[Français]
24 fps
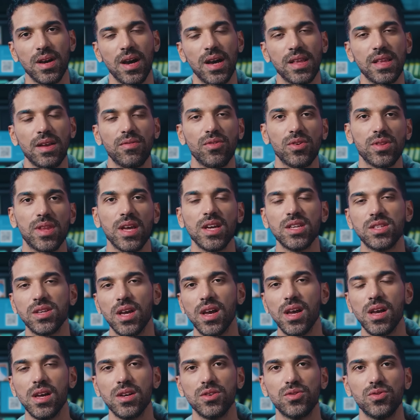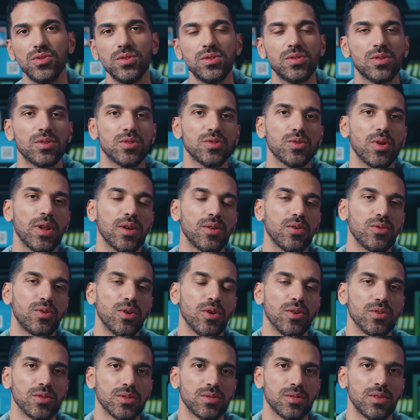un avantage injuste sur la
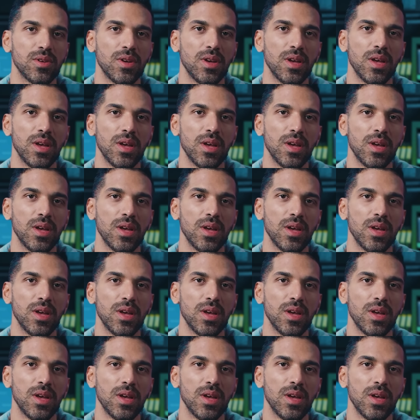concurrence